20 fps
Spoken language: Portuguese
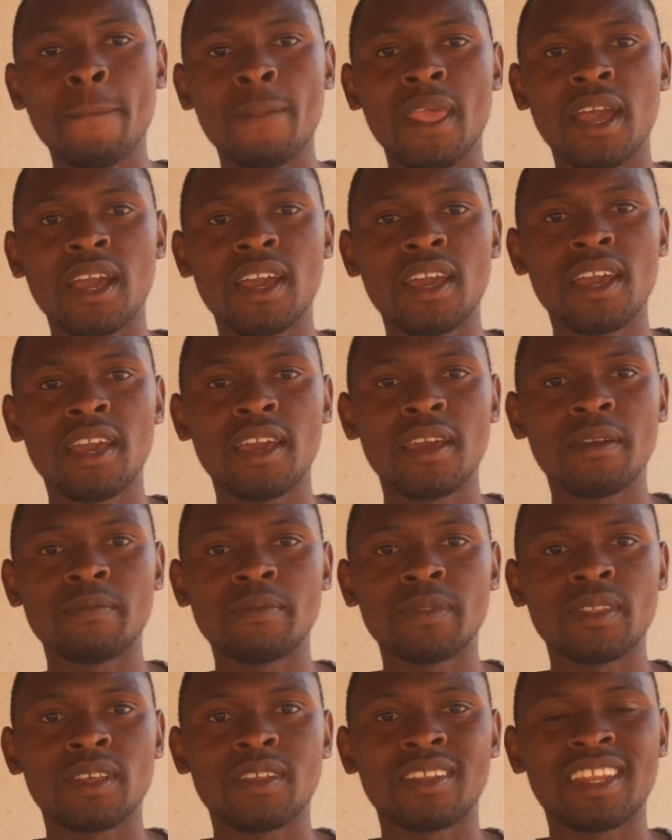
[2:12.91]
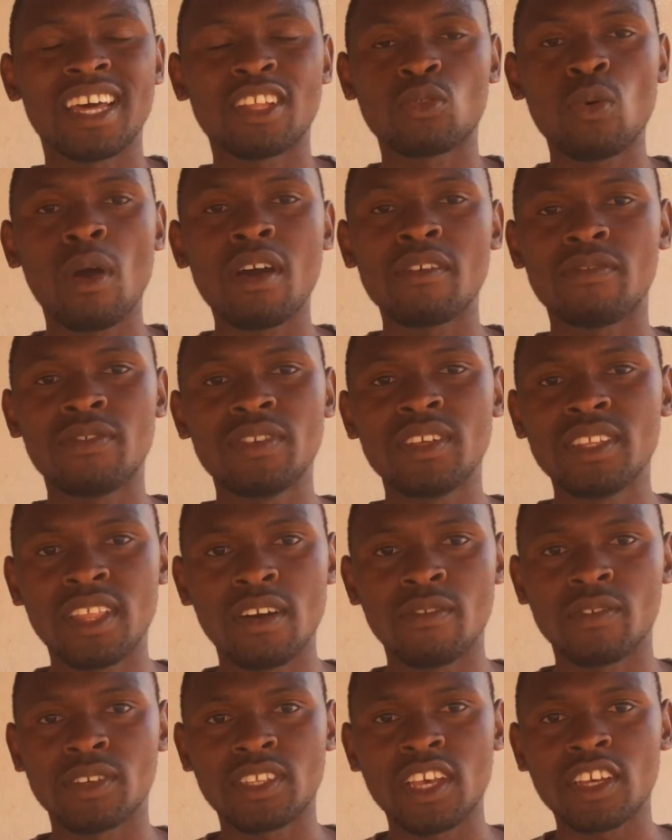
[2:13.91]
Eh, na tua vida,
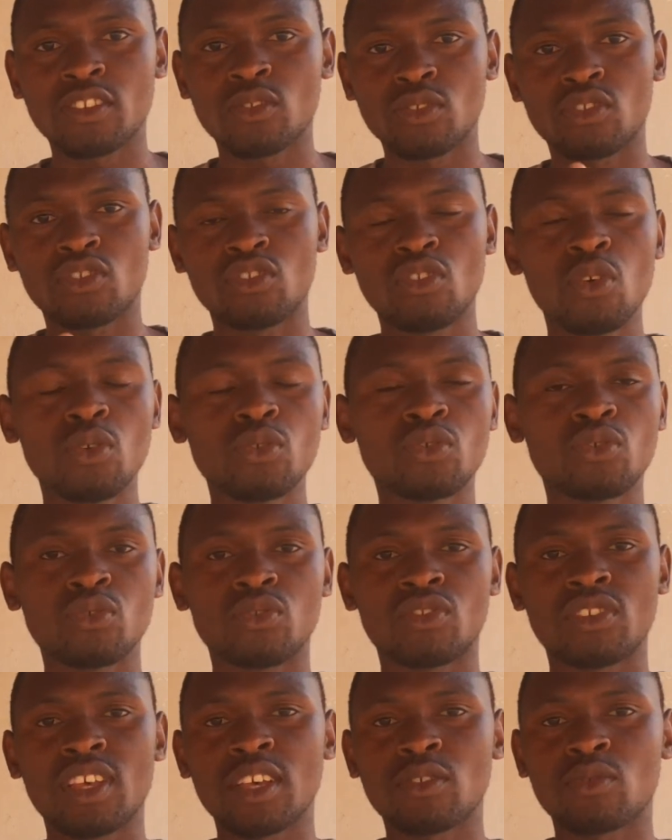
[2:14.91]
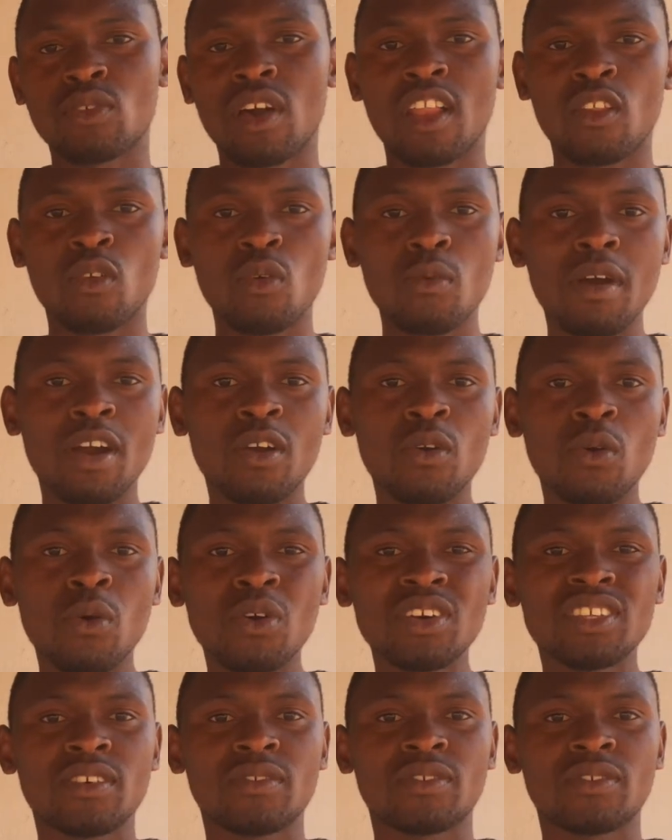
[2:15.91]
você associou o sucesso a alguma coisa,